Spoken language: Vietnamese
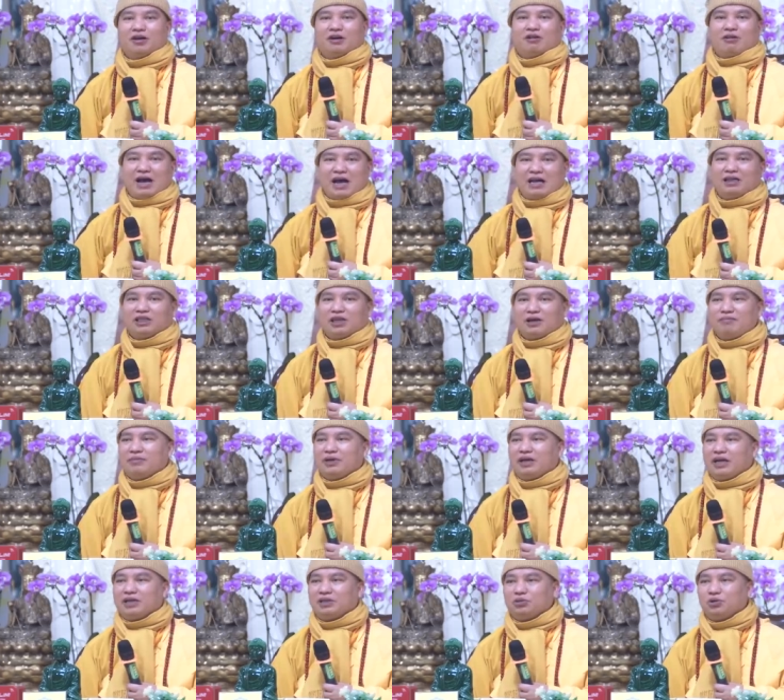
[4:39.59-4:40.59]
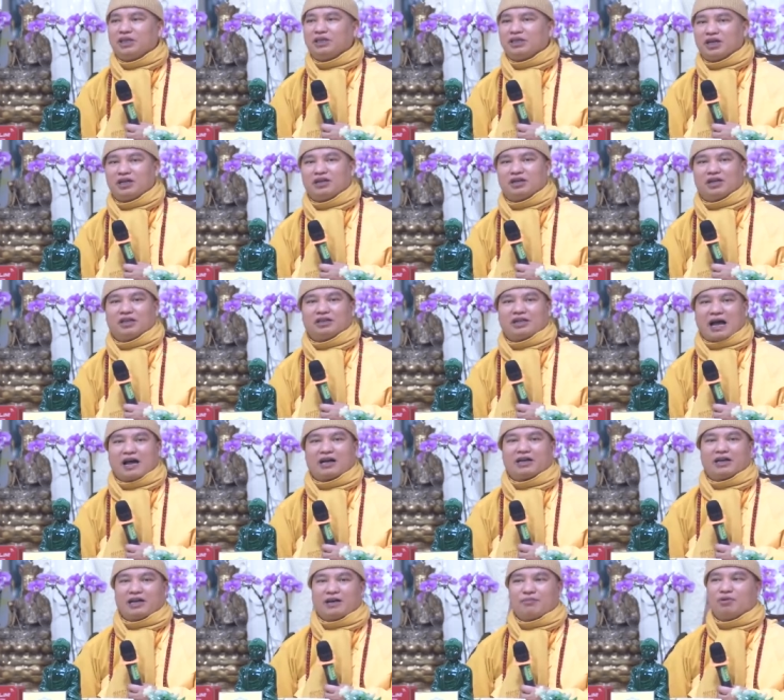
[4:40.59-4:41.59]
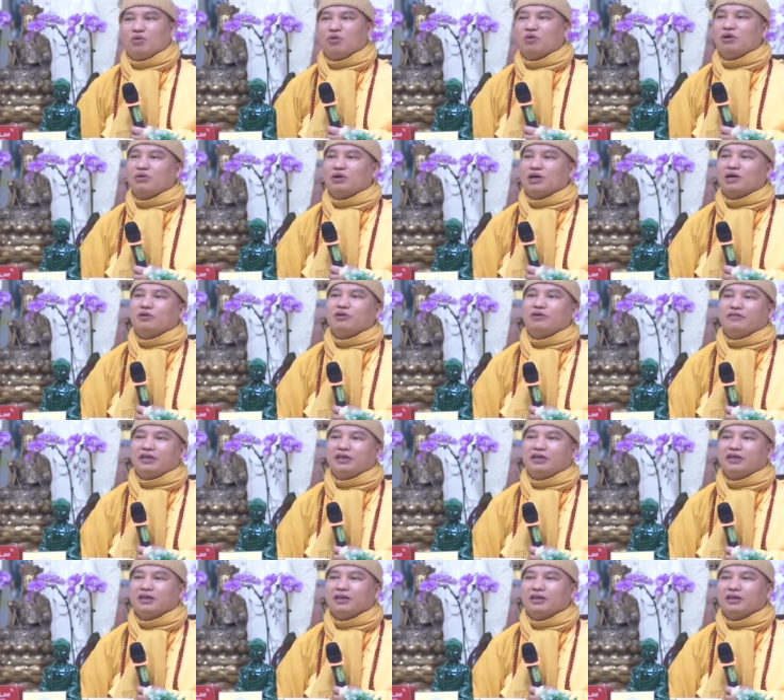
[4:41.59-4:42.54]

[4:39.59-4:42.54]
Có an tâm để duỗi chân thẳng để nằm ngủ không các quý vị?